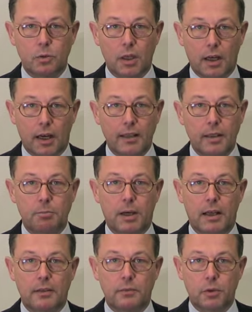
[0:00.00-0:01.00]
gerade in
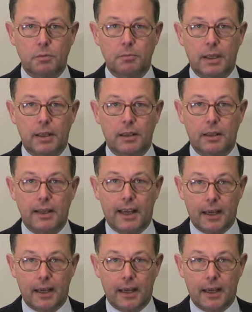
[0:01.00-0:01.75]
Baden-Württemberg eine